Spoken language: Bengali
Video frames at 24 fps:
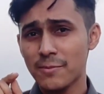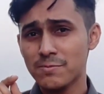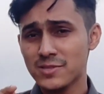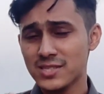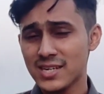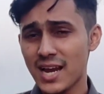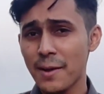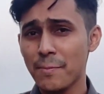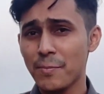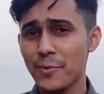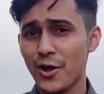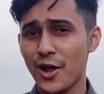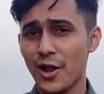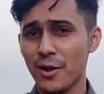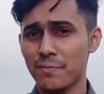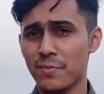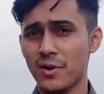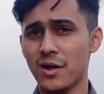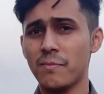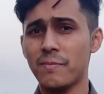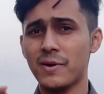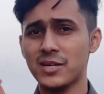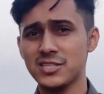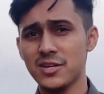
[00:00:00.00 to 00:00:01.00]
সাবস্ক্রাইব
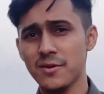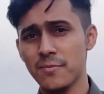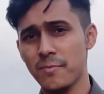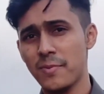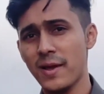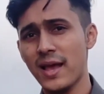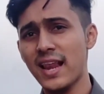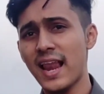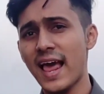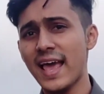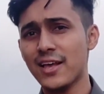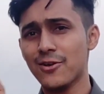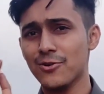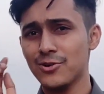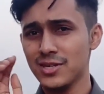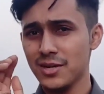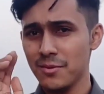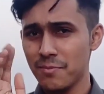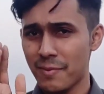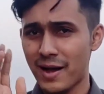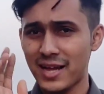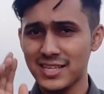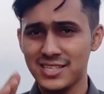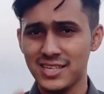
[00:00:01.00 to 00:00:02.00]
করার পর পাশে বেল
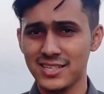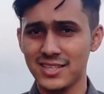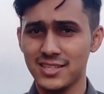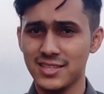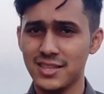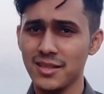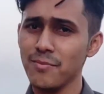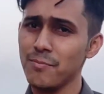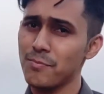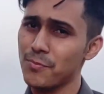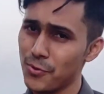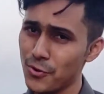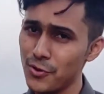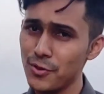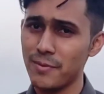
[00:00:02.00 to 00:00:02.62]
আইকনটি বাজিয়ে দিতে